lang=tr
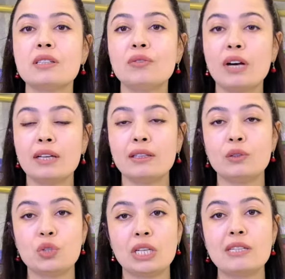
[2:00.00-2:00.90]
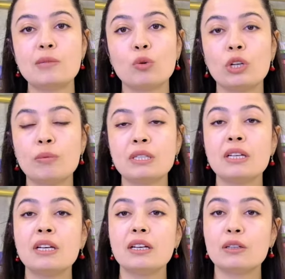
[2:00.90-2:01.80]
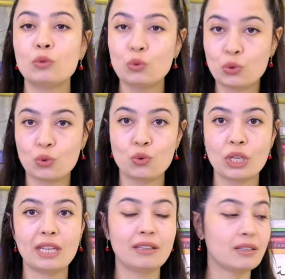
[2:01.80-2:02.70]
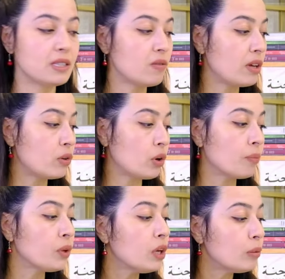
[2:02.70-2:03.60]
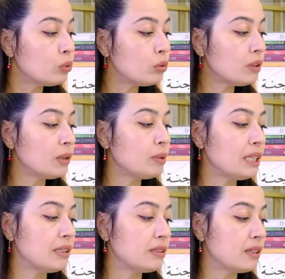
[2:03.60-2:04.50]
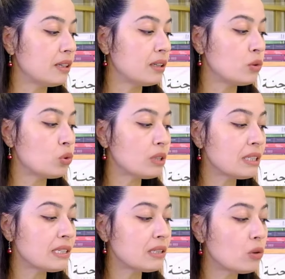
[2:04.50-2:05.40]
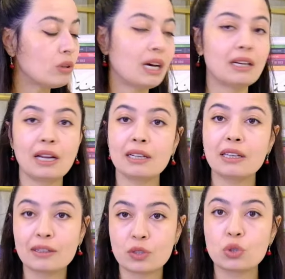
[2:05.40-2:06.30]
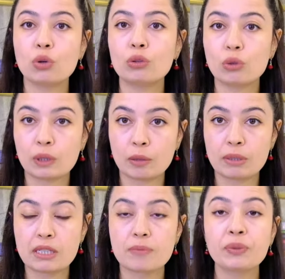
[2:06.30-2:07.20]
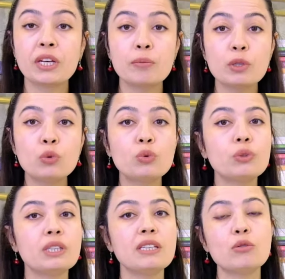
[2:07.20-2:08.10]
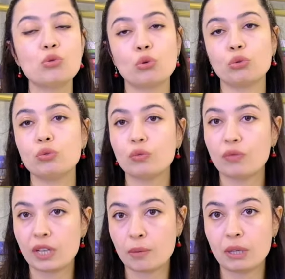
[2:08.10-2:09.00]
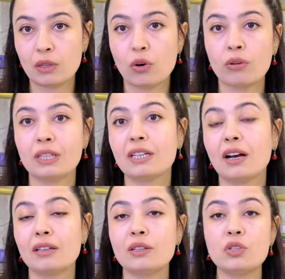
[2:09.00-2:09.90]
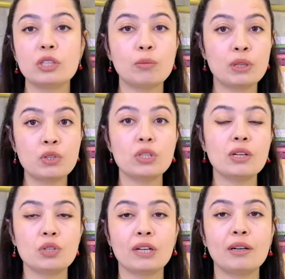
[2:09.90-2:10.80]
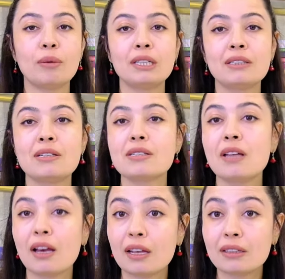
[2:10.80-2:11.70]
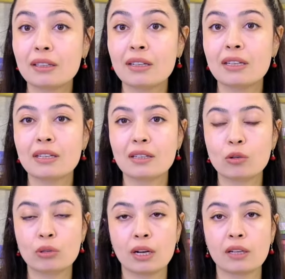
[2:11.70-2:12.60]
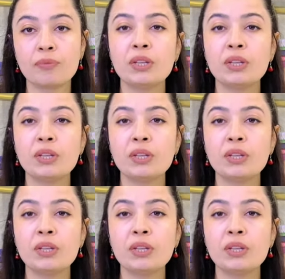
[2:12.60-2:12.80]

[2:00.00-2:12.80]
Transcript: ifade edeceğiniz böyle bir e, düşünce etkisi veriyor. Bununla birlikte e, çok hızlı olaylar gelişiyor olabilir. Bir hukuki sorun verebiliyor. Örneğin kardeş ya da birinci derece akrabalar akrabalarınızın hayatlarıyla ilgili olarak